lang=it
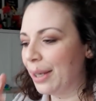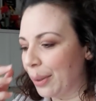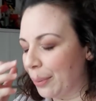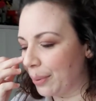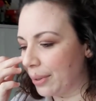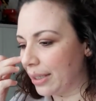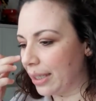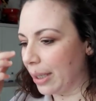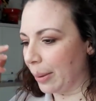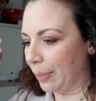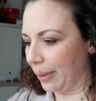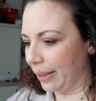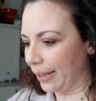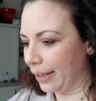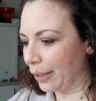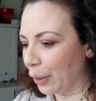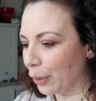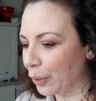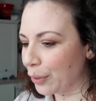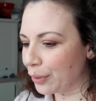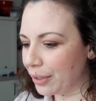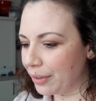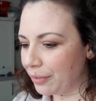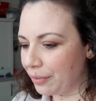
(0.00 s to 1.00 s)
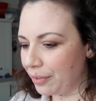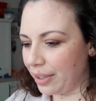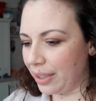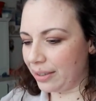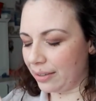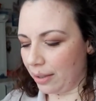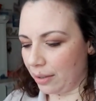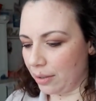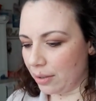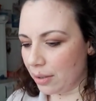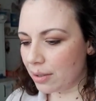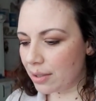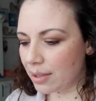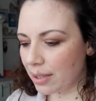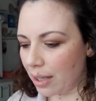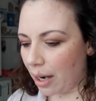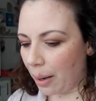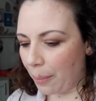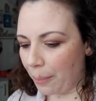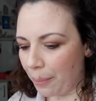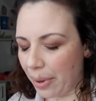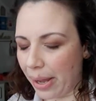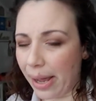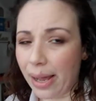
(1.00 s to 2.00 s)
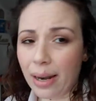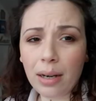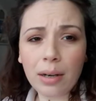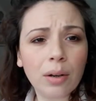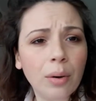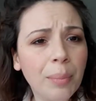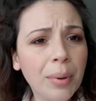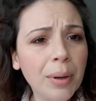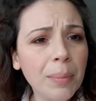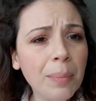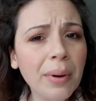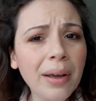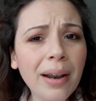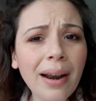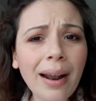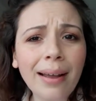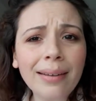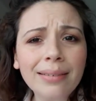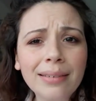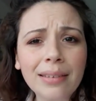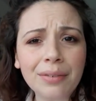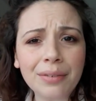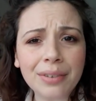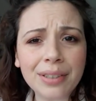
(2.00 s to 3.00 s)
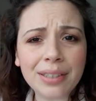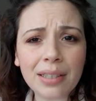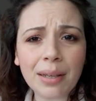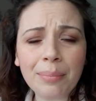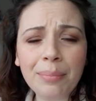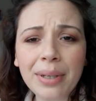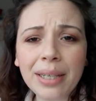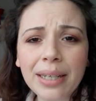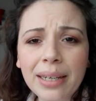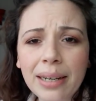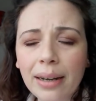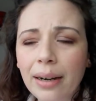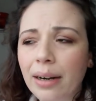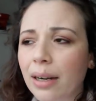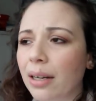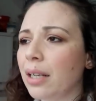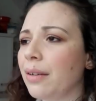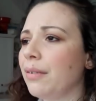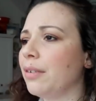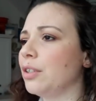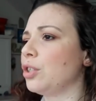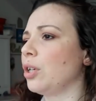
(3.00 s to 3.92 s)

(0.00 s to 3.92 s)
quindi pericolo di vita, non sarà bello, preparatevi, Sabine arriva,